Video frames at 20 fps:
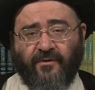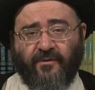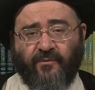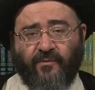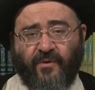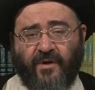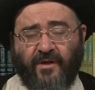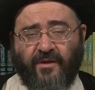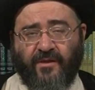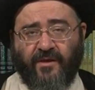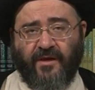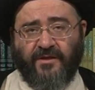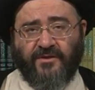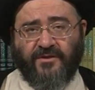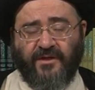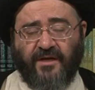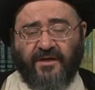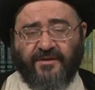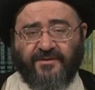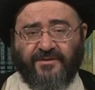واذا
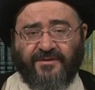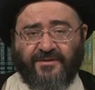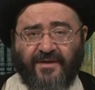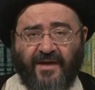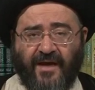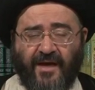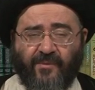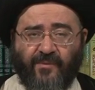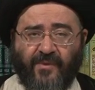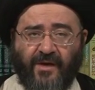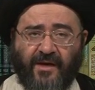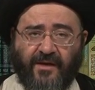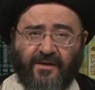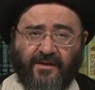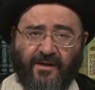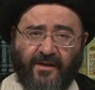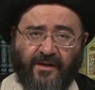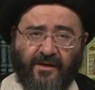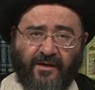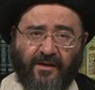شخص زعم
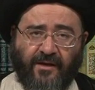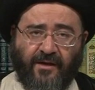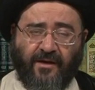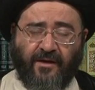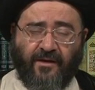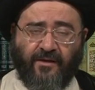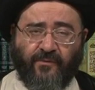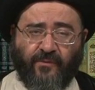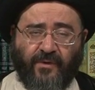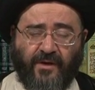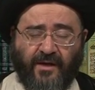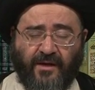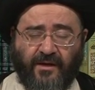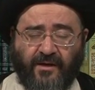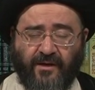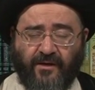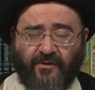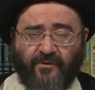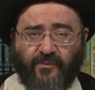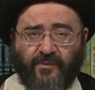ان الله
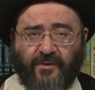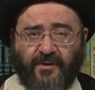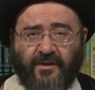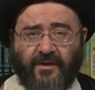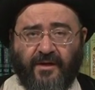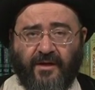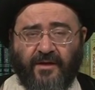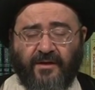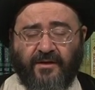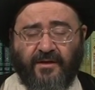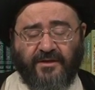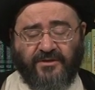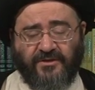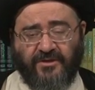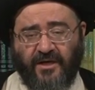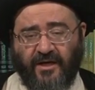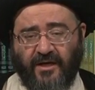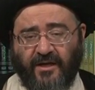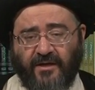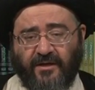والعياذ بالله
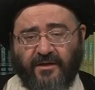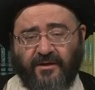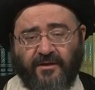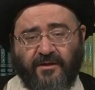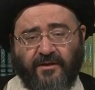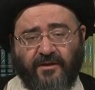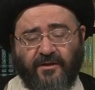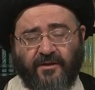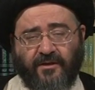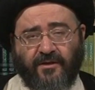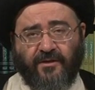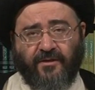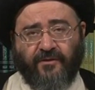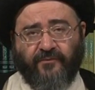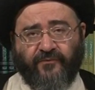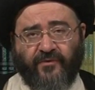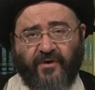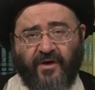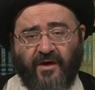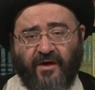يجهل
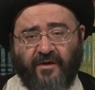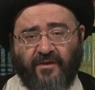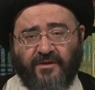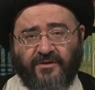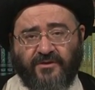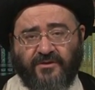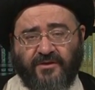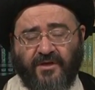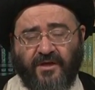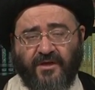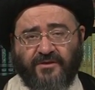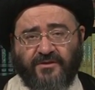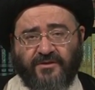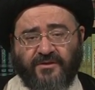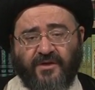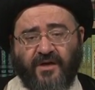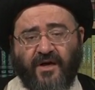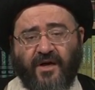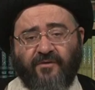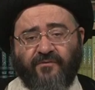فهذا الشخص
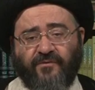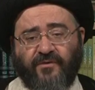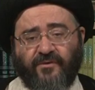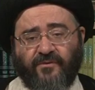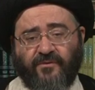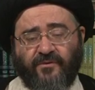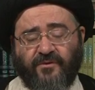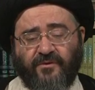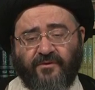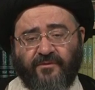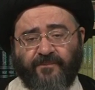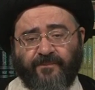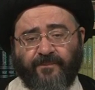كافر